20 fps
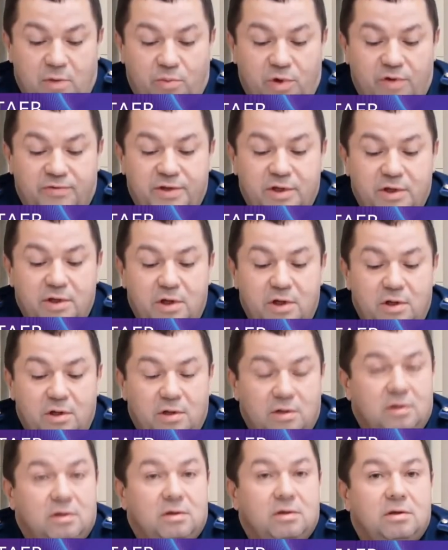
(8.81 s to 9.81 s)
профессионал
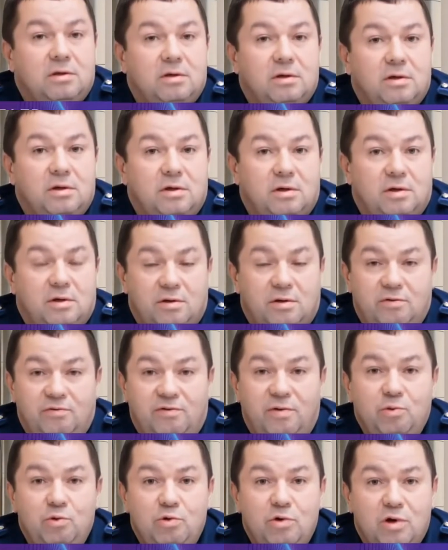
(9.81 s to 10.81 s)

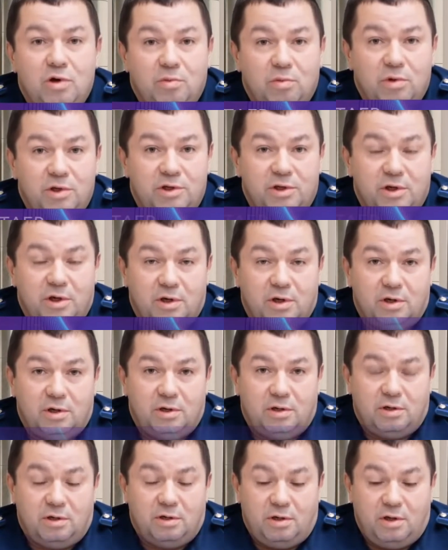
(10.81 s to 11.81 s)
во многих областях.
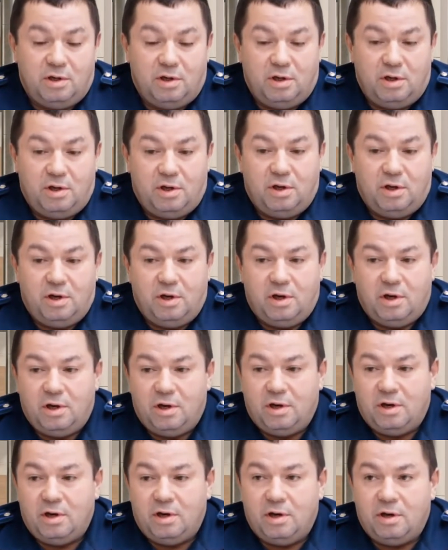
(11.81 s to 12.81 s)

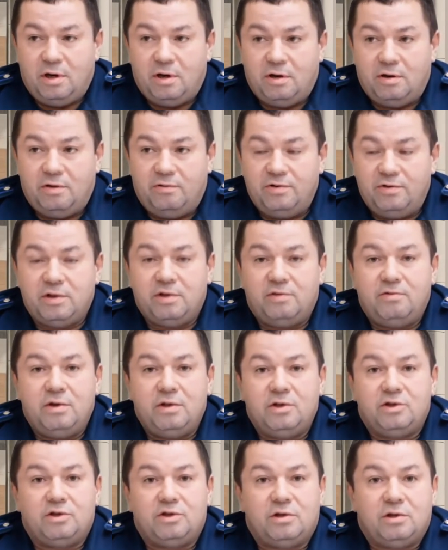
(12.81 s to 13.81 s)
А, Виктор
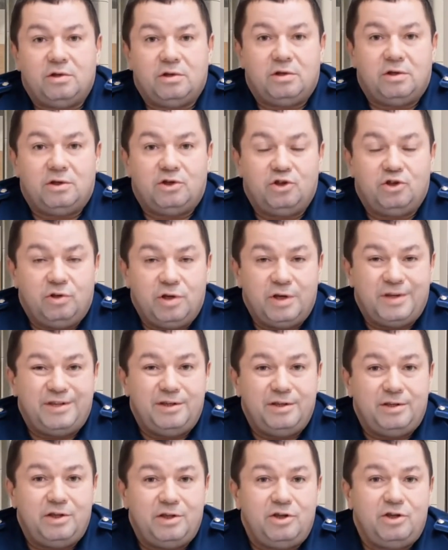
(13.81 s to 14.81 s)
Иванович человек
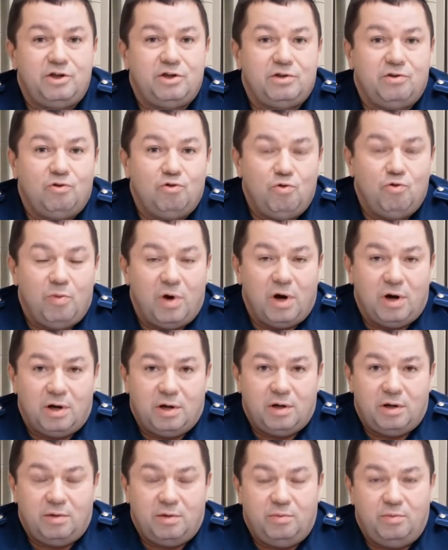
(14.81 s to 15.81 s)
синтетического ума.
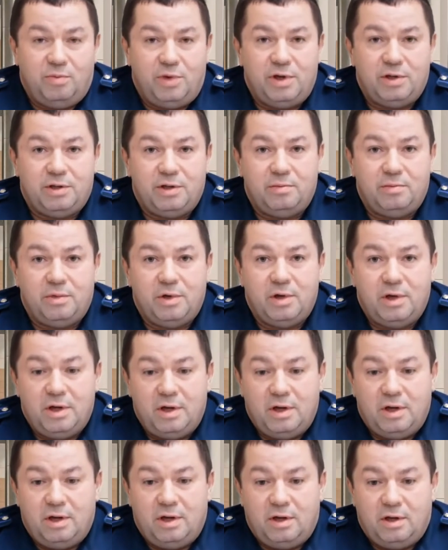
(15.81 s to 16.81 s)
При этом
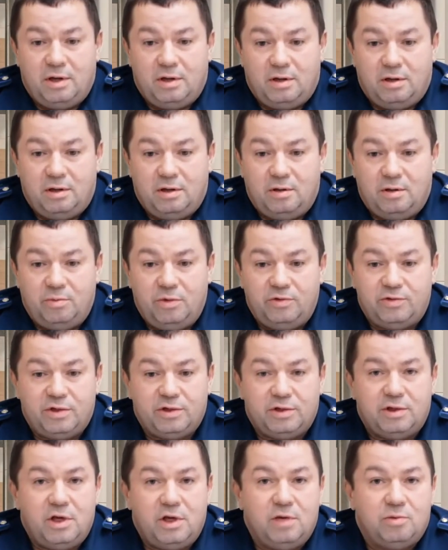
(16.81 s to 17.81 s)
а, мы все
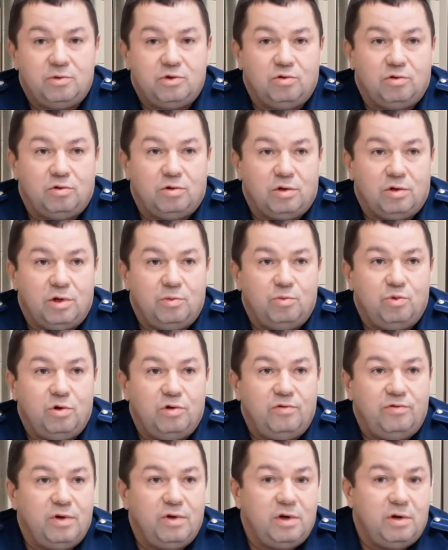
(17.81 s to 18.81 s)
знаем, что
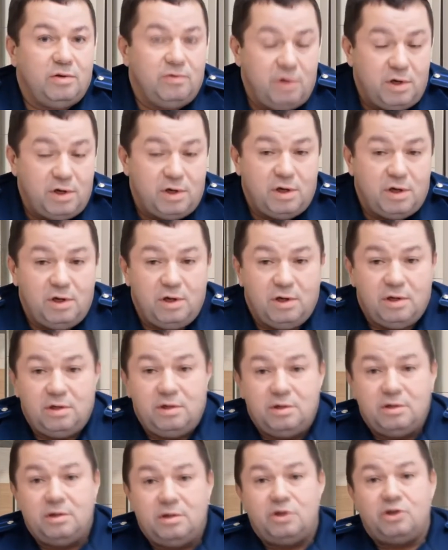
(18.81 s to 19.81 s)
наиболее великие
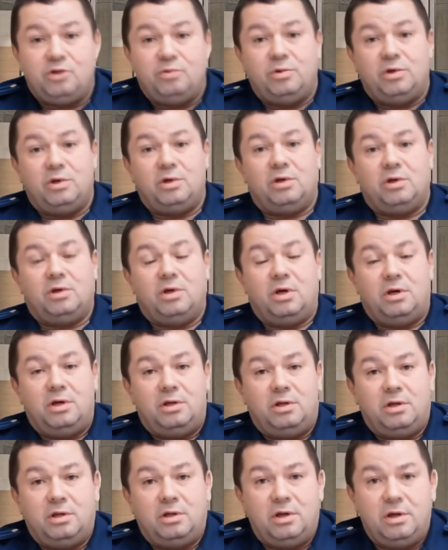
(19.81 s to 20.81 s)
и значимые
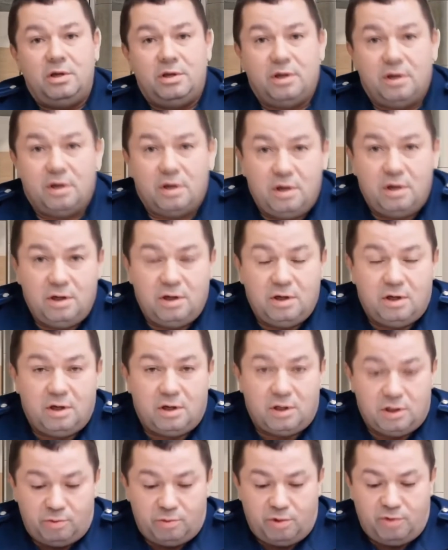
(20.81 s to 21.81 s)
какие-то открытия, они
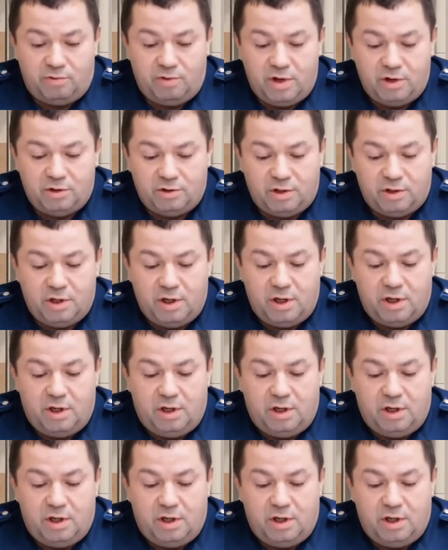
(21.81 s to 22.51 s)
как раз появляются